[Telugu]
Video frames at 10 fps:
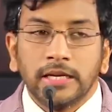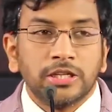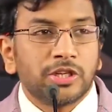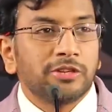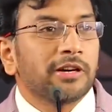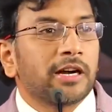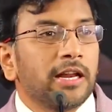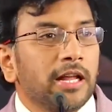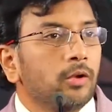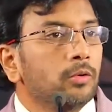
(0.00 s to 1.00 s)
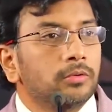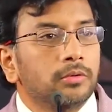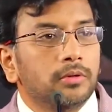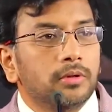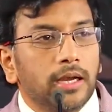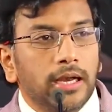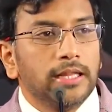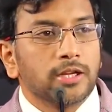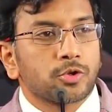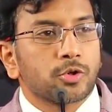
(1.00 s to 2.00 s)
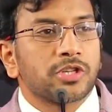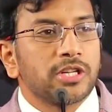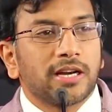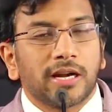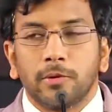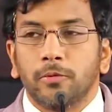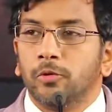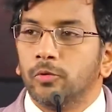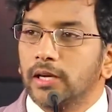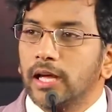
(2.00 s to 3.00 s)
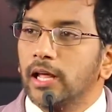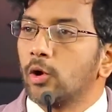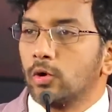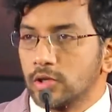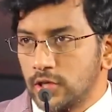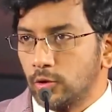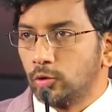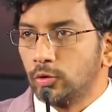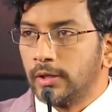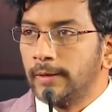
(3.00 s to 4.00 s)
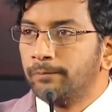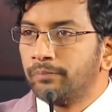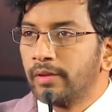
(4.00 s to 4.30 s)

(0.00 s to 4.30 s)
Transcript: ఈ జీవక్రియలు లేదా సృష్టి క్రమము ఎలా కొనసాగుతుంది